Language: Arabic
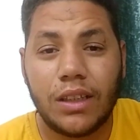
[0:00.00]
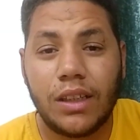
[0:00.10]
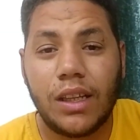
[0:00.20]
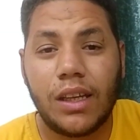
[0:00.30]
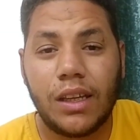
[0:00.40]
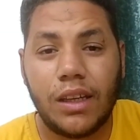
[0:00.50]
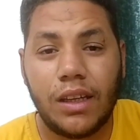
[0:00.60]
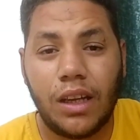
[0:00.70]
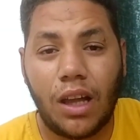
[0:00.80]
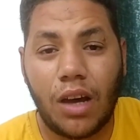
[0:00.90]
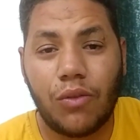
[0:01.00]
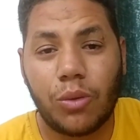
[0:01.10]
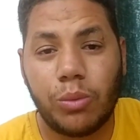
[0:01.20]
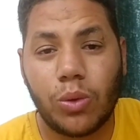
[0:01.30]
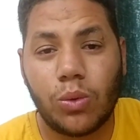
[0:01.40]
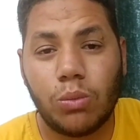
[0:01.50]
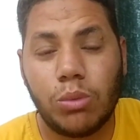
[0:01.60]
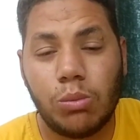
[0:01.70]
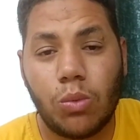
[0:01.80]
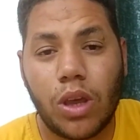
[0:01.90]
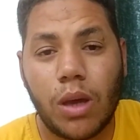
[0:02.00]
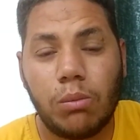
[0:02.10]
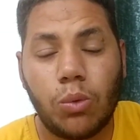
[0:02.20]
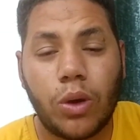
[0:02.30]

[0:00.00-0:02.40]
ليه الحفر بيكون بالموجب